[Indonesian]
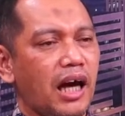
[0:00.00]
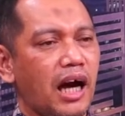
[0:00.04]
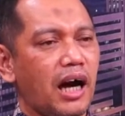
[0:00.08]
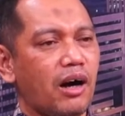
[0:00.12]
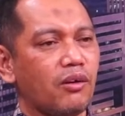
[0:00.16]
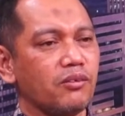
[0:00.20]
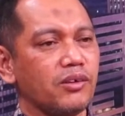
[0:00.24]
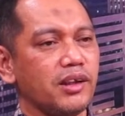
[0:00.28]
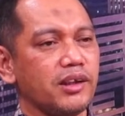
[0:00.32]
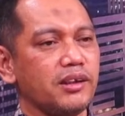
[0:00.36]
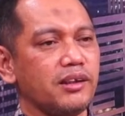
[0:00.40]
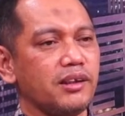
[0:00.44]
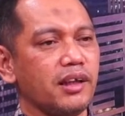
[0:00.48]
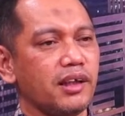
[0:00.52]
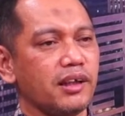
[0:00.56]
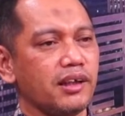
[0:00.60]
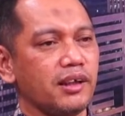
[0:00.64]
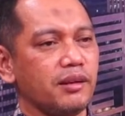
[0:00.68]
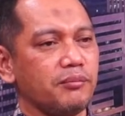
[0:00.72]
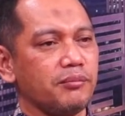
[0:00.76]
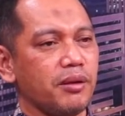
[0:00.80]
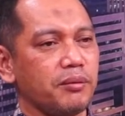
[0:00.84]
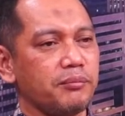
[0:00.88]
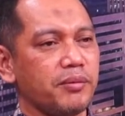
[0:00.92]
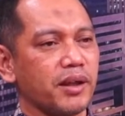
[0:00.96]
audit
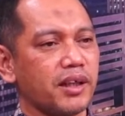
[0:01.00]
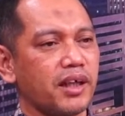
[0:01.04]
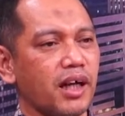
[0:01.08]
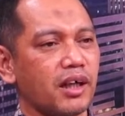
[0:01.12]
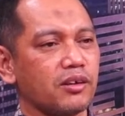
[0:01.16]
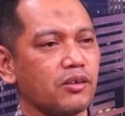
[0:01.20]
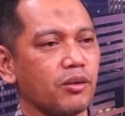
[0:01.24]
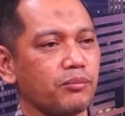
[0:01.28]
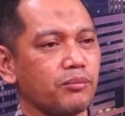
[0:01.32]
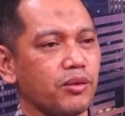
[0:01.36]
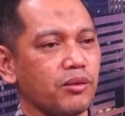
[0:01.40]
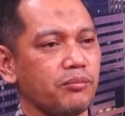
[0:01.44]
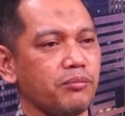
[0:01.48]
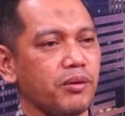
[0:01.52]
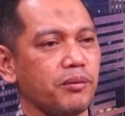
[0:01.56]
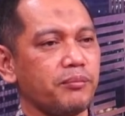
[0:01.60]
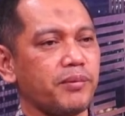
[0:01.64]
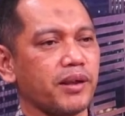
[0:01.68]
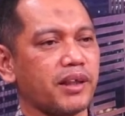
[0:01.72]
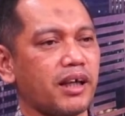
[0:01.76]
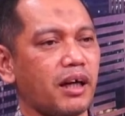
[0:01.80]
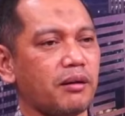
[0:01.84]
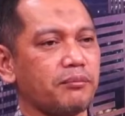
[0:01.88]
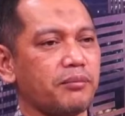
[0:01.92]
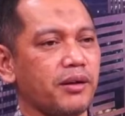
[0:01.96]
dari BPK ataupun
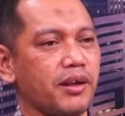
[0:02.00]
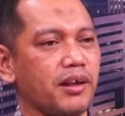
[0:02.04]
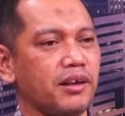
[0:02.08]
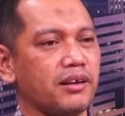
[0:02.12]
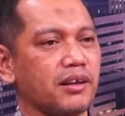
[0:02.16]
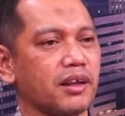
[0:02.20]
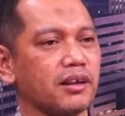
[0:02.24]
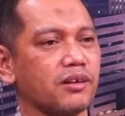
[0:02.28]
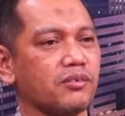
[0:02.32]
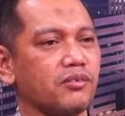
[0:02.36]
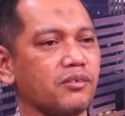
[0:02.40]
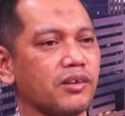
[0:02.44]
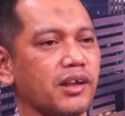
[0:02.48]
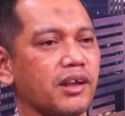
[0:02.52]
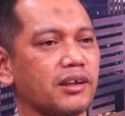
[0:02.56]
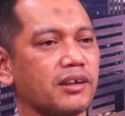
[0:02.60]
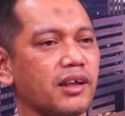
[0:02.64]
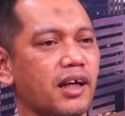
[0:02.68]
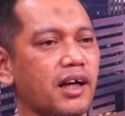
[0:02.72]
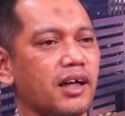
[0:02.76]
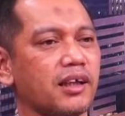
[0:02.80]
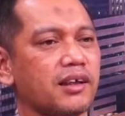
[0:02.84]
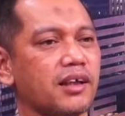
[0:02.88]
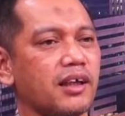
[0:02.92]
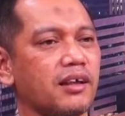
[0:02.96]
BPKP, tentu
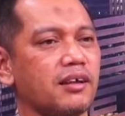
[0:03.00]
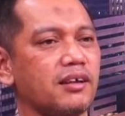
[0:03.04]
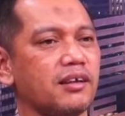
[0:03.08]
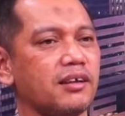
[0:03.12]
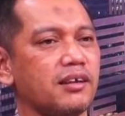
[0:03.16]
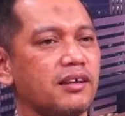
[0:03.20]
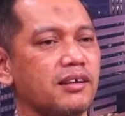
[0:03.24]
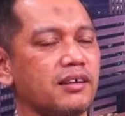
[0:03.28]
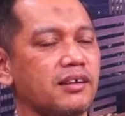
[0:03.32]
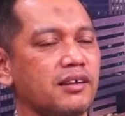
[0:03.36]
kita akan